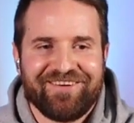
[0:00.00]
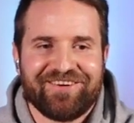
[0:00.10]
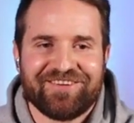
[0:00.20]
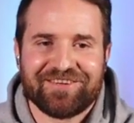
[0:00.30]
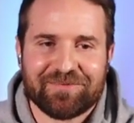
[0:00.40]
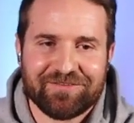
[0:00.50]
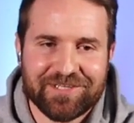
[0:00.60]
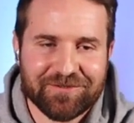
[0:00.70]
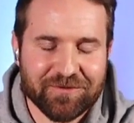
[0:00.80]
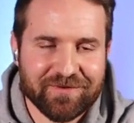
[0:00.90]
hört sich immer
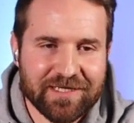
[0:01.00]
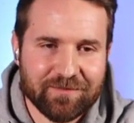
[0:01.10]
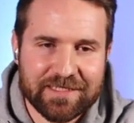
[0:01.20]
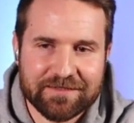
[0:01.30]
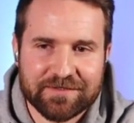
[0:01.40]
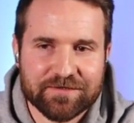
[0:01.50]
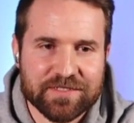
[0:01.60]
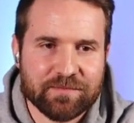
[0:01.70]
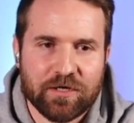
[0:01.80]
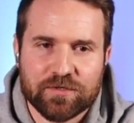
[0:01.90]
wieder doof an, aber das, was
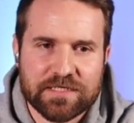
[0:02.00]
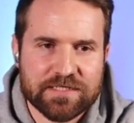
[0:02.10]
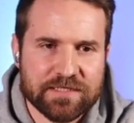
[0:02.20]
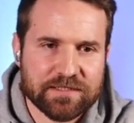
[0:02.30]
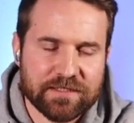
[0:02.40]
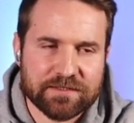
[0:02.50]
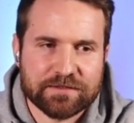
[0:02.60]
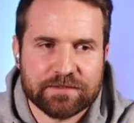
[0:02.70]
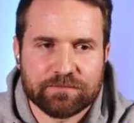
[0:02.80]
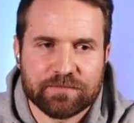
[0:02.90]
uns immer ausgezeichnet hat,
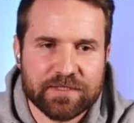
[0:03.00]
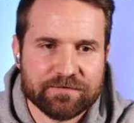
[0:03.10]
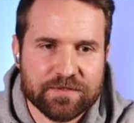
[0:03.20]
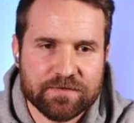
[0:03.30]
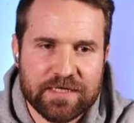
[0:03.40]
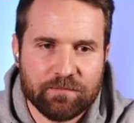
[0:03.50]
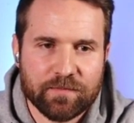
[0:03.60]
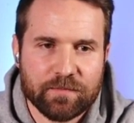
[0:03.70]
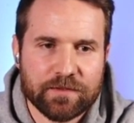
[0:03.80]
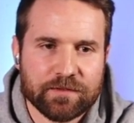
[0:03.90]
ähm, dass wir
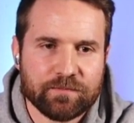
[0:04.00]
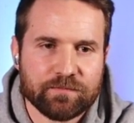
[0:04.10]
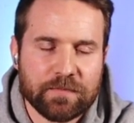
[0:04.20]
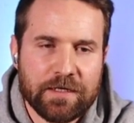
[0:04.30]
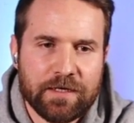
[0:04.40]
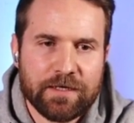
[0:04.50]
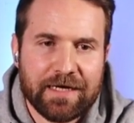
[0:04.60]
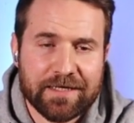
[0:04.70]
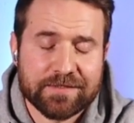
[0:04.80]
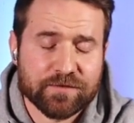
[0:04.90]
zusammen ähm,
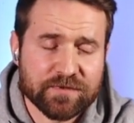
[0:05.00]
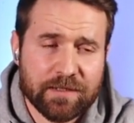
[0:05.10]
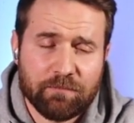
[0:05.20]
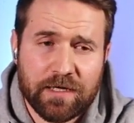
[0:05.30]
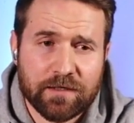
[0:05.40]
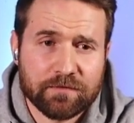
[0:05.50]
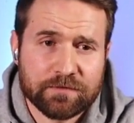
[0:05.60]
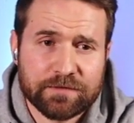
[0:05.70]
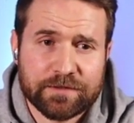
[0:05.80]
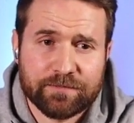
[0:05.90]
alles zusammen machen,
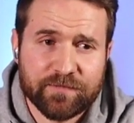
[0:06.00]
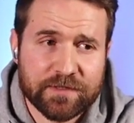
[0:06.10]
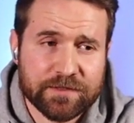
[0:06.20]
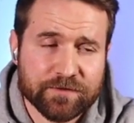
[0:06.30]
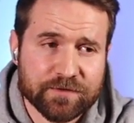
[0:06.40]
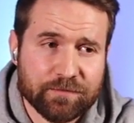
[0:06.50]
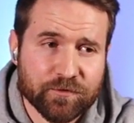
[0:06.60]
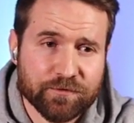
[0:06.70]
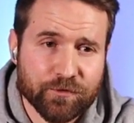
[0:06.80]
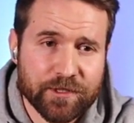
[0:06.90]
ähm, wirklich zusammen
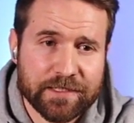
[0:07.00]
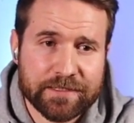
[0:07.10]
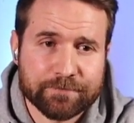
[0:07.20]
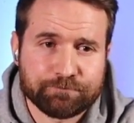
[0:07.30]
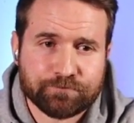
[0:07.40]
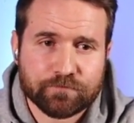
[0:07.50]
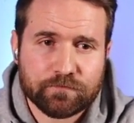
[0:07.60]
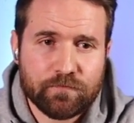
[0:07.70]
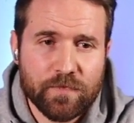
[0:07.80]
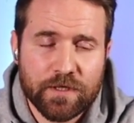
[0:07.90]
durchs Feuer gehen,
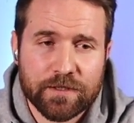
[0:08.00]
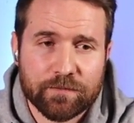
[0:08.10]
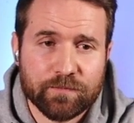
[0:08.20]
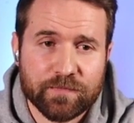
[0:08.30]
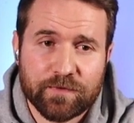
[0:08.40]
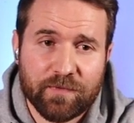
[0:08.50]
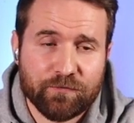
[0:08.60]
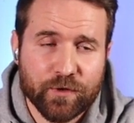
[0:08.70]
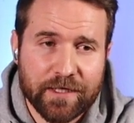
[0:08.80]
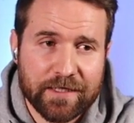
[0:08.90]
ähm, immer
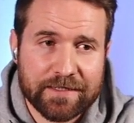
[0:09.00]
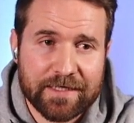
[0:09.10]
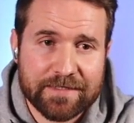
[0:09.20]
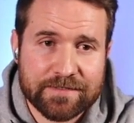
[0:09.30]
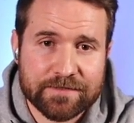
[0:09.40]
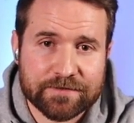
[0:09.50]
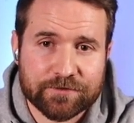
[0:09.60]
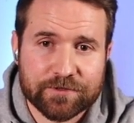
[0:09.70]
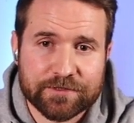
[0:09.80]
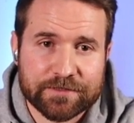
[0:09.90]
füreinander da sind
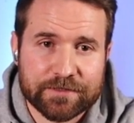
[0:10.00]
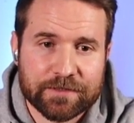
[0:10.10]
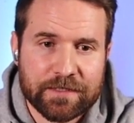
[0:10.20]
und äh,